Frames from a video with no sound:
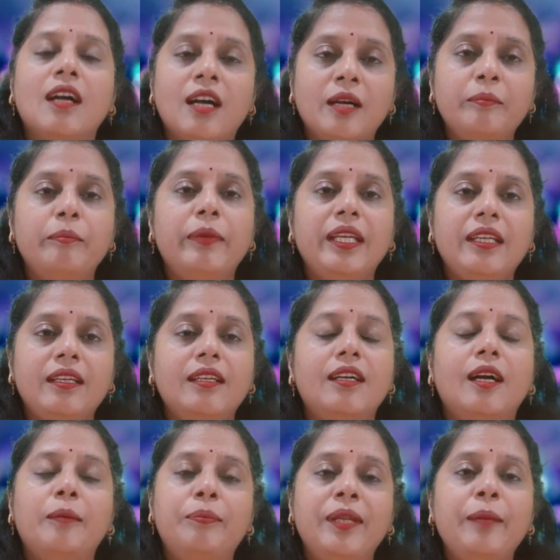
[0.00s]
हम भी
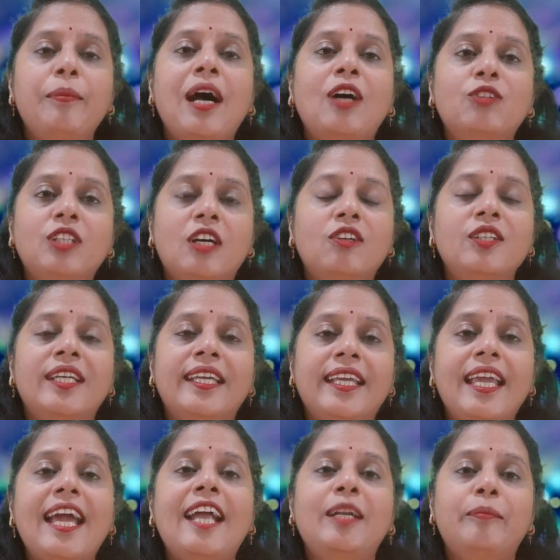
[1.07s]
अपने भावनाओं
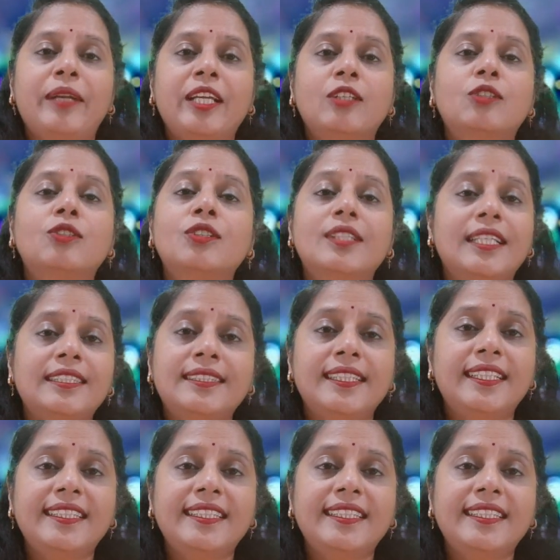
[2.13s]
की हैंड ब्रेक को कैसे